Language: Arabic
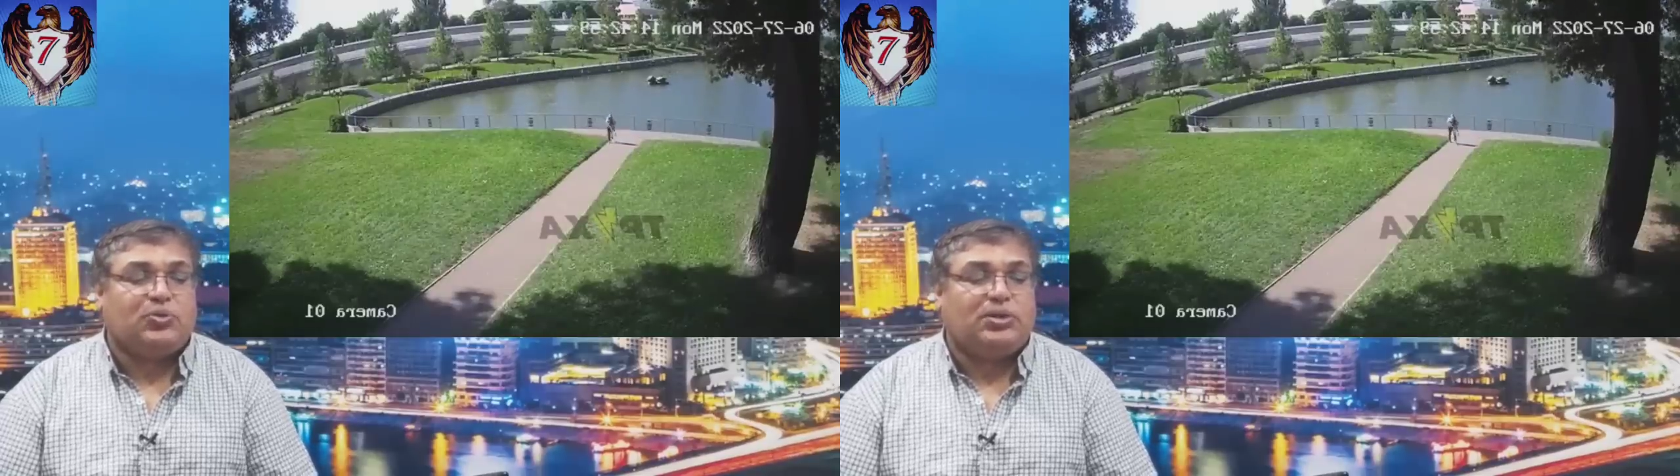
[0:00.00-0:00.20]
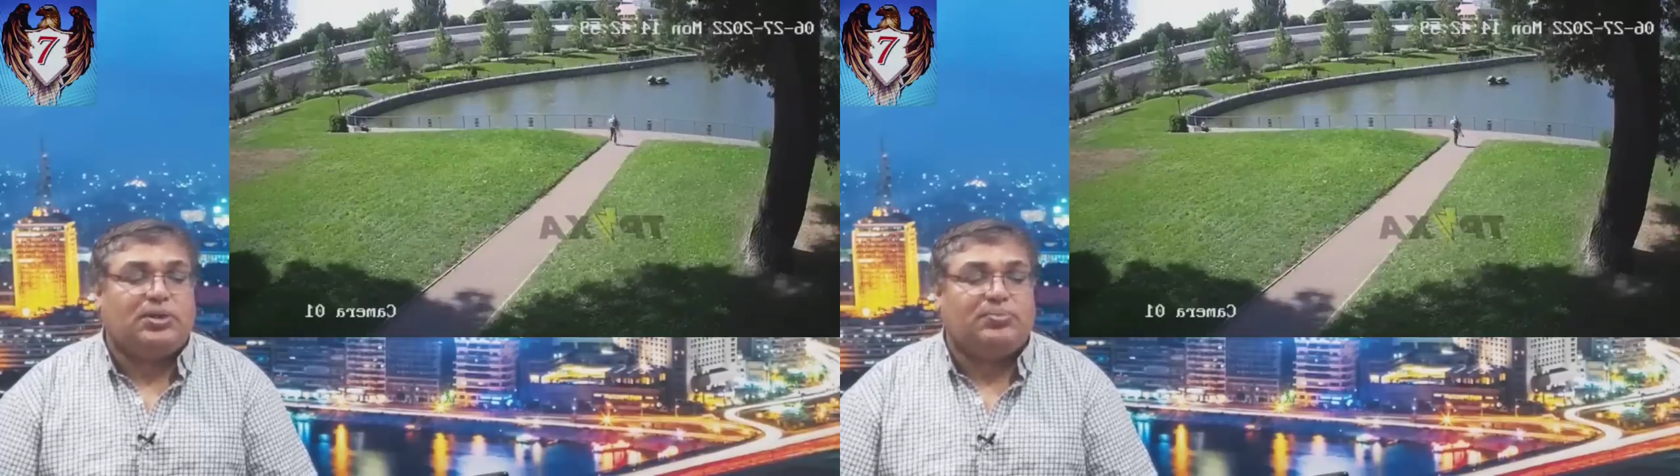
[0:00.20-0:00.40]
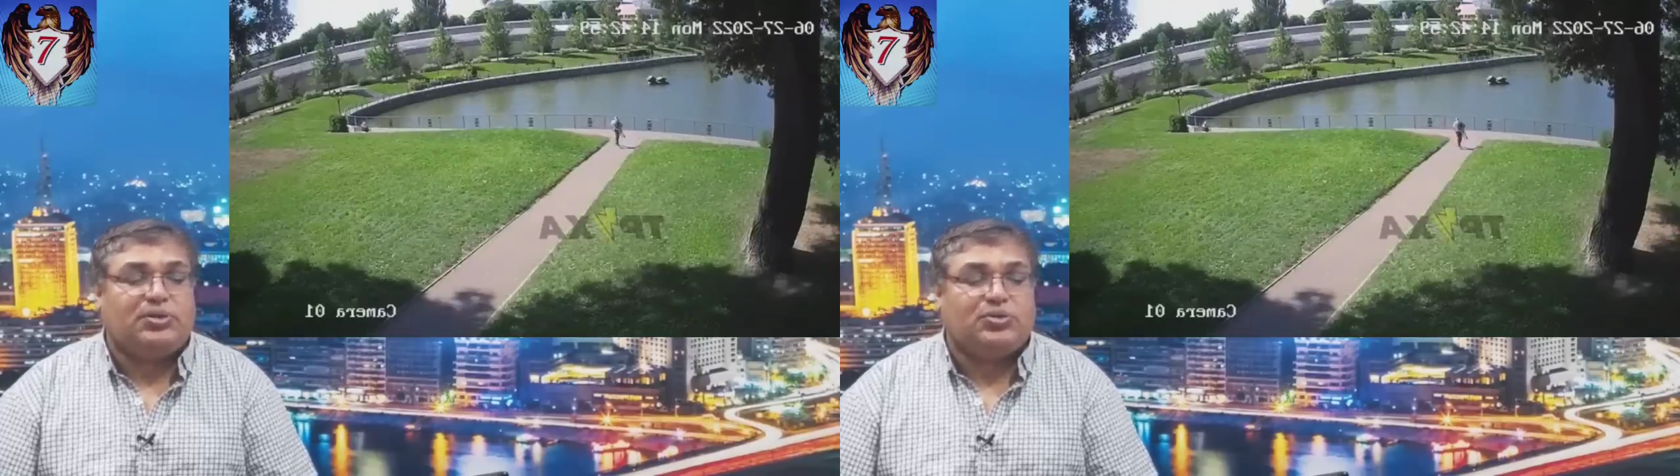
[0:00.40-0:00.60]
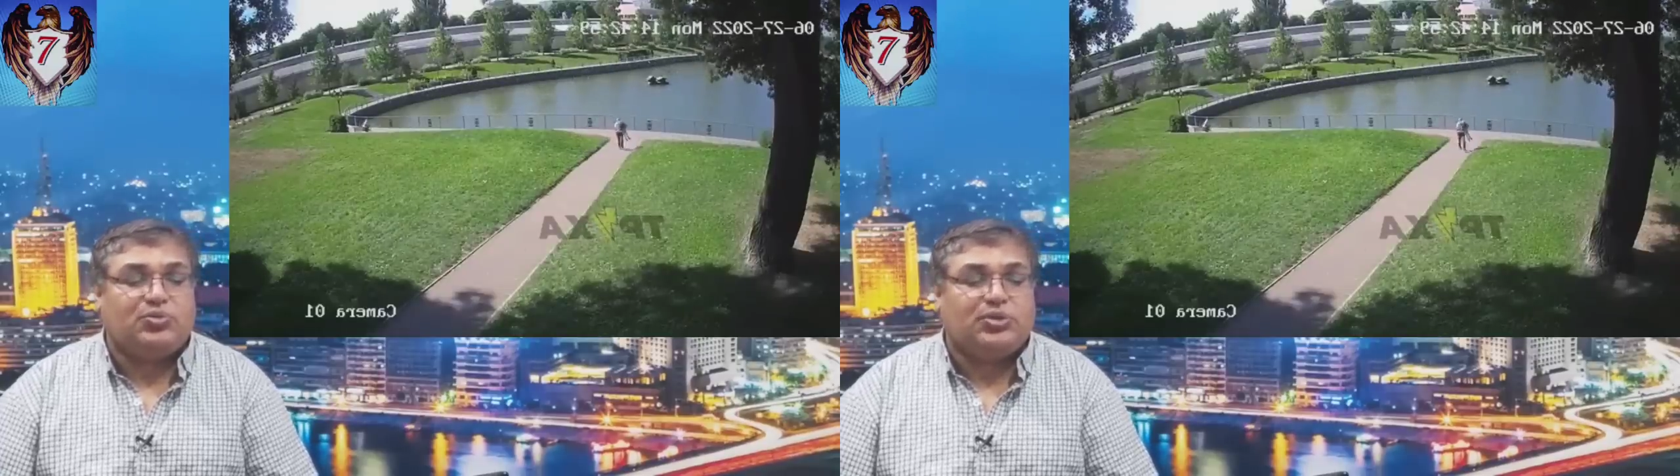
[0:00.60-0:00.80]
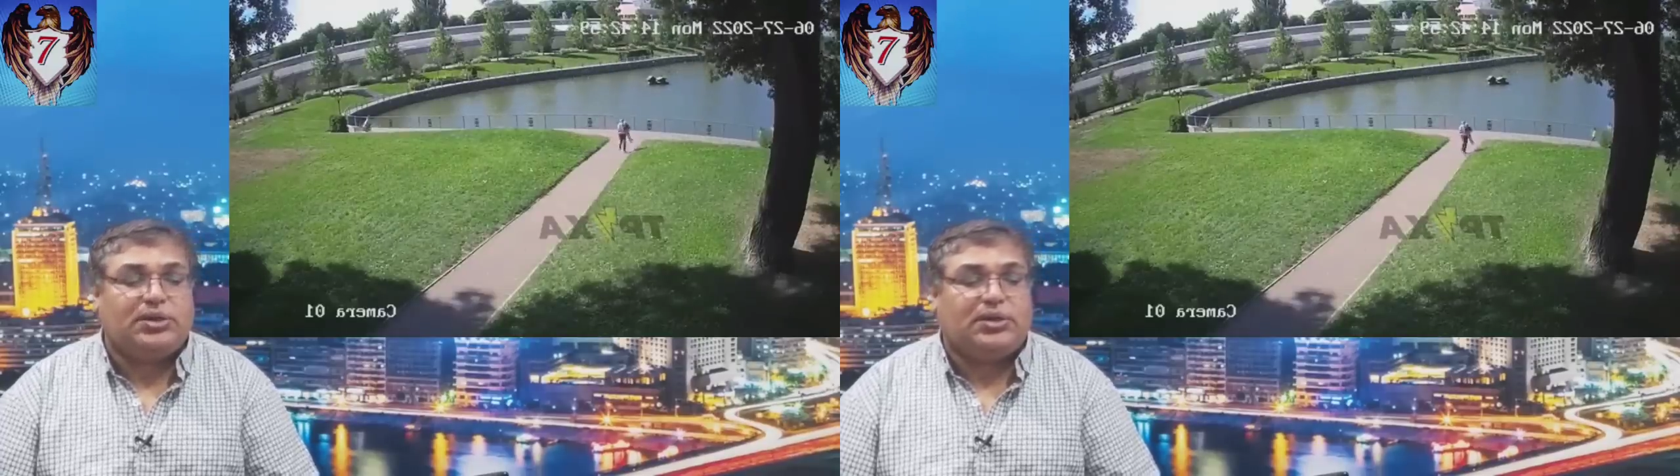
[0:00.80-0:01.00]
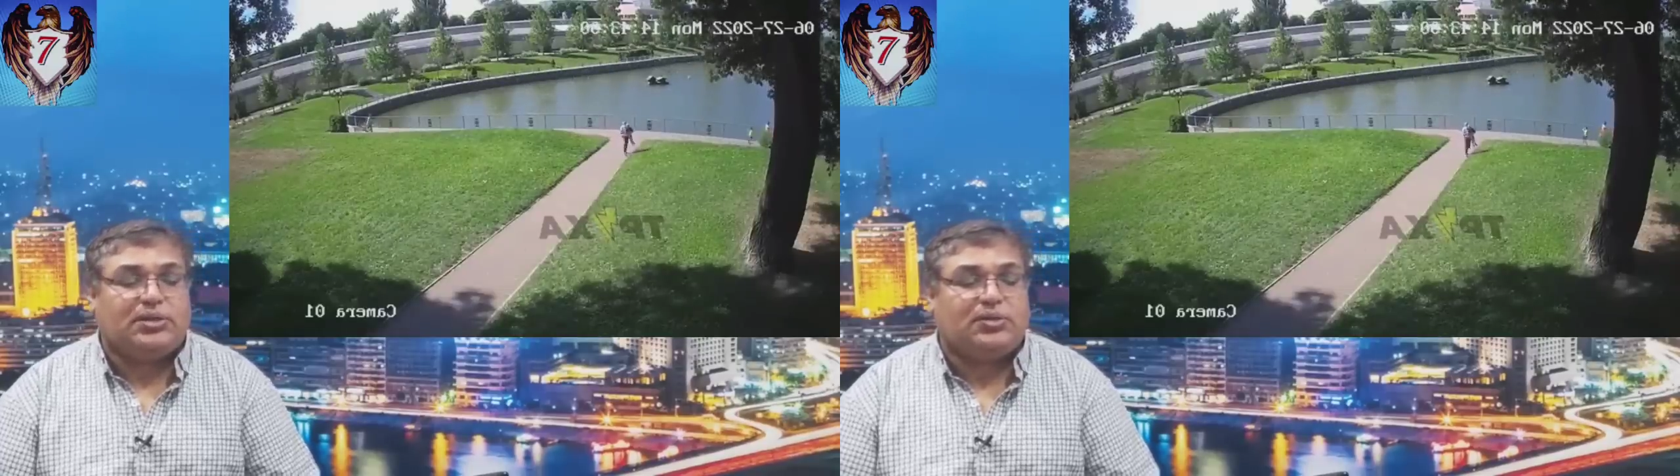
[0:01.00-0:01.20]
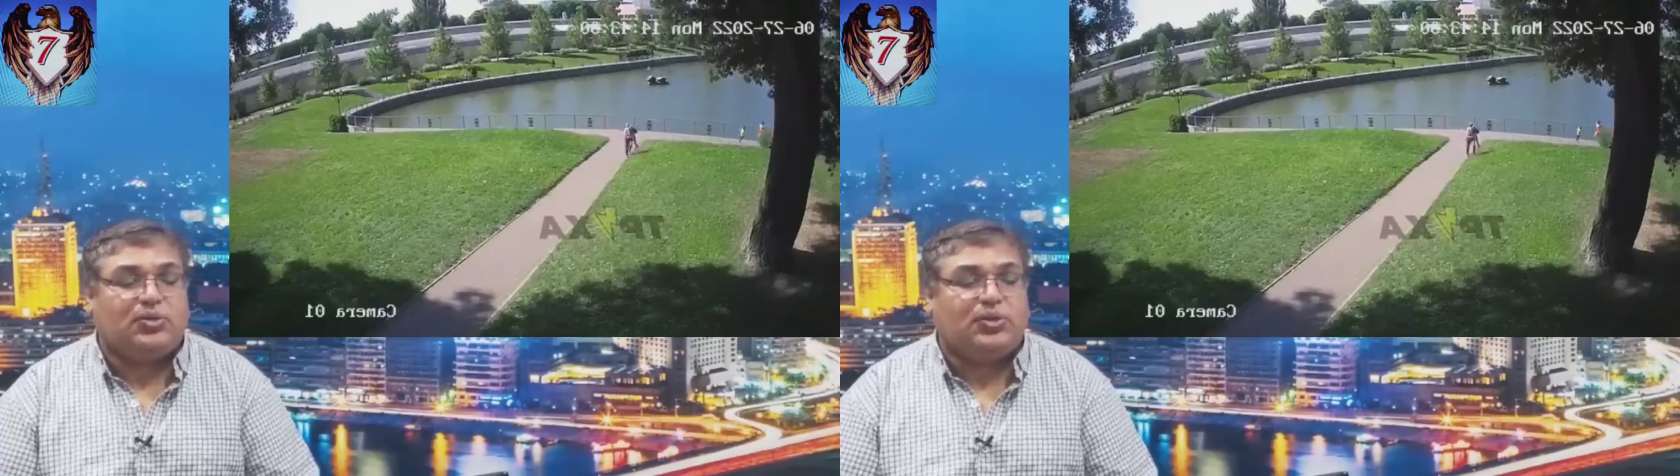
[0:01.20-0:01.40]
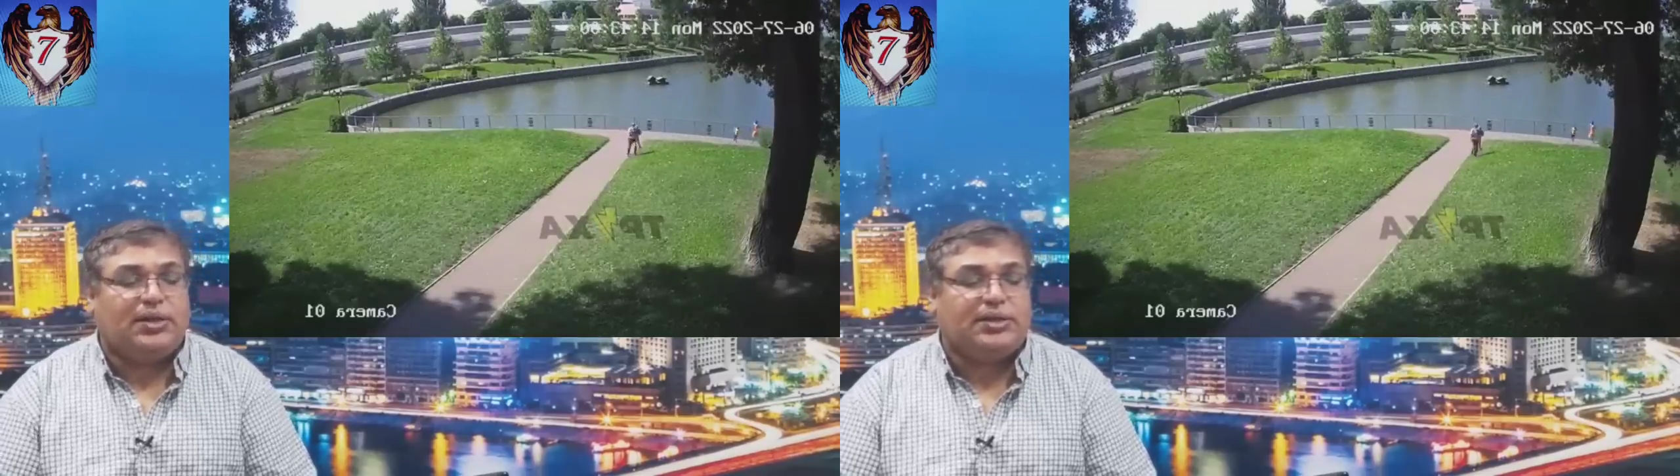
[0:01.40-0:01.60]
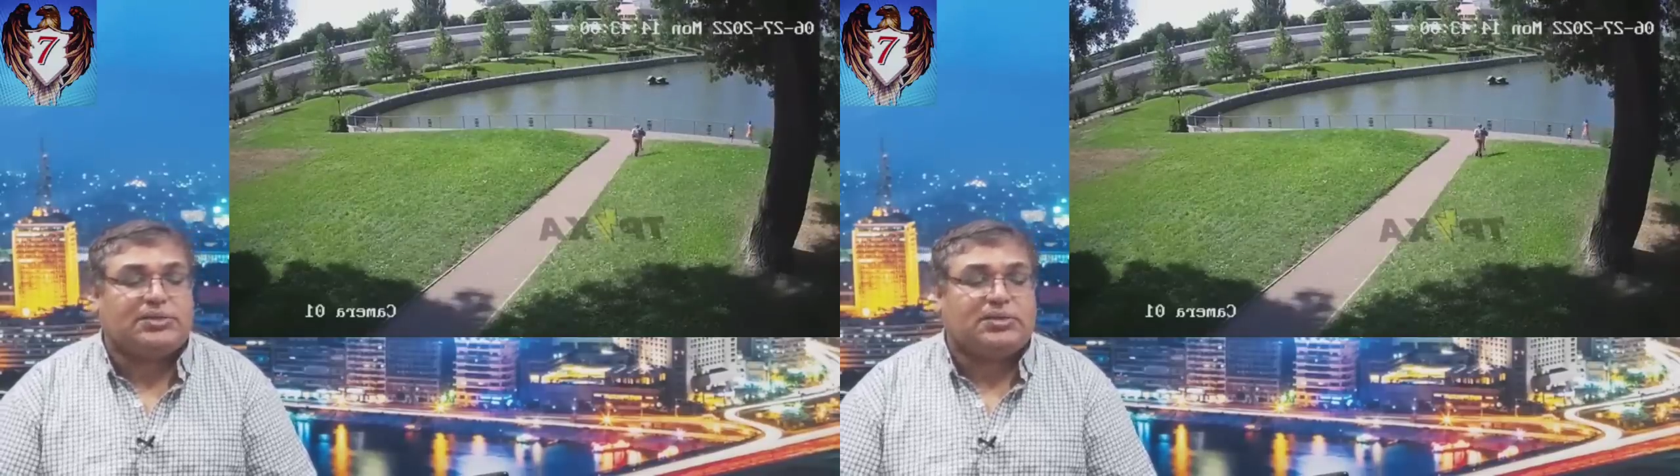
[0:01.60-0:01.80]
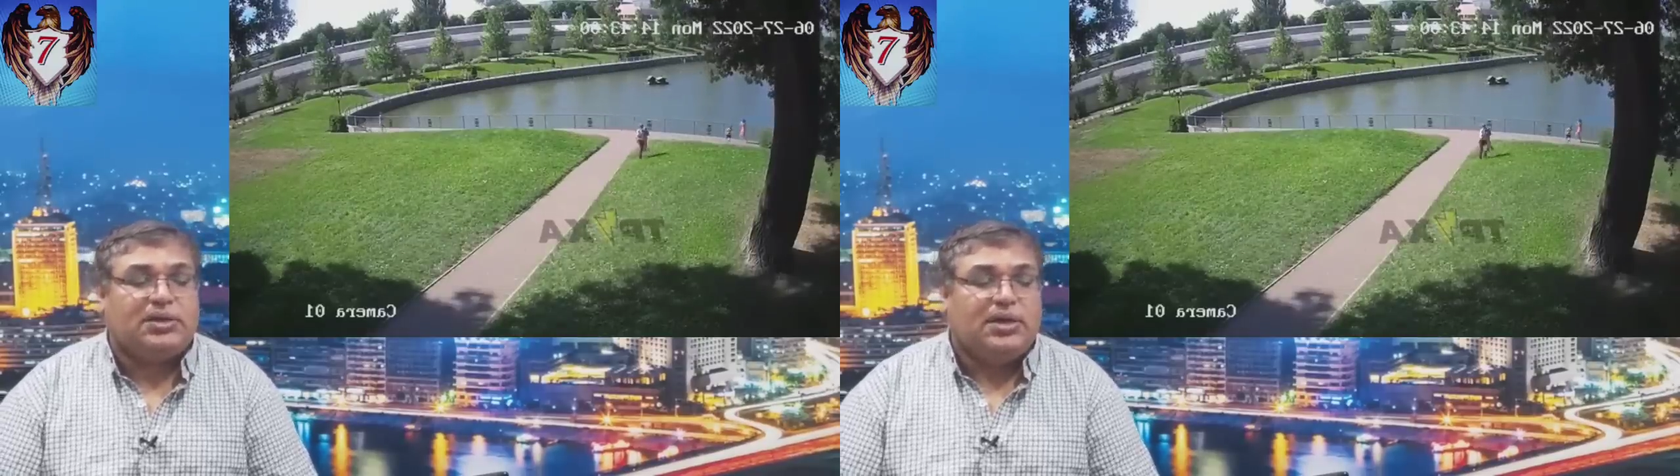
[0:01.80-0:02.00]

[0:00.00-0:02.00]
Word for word: كل من جمهورية لوغانسك